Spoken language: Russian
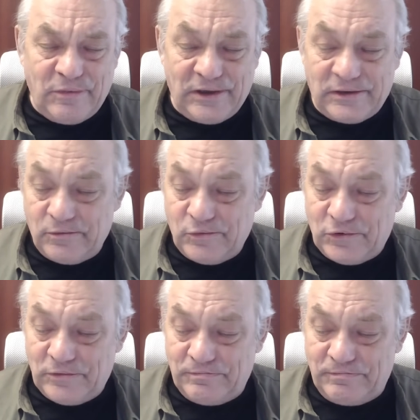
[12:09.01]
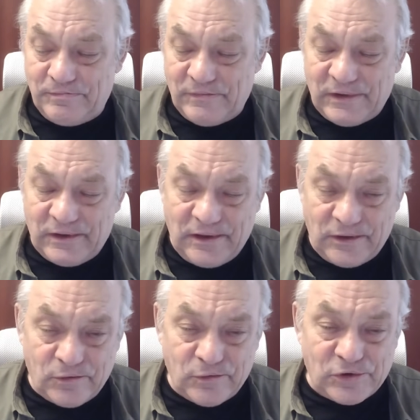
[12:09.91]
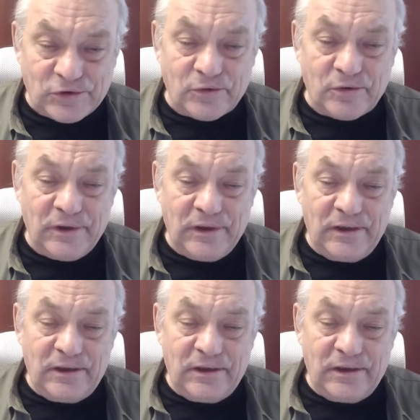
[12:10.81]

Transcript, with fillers: Поэтому я думаю, что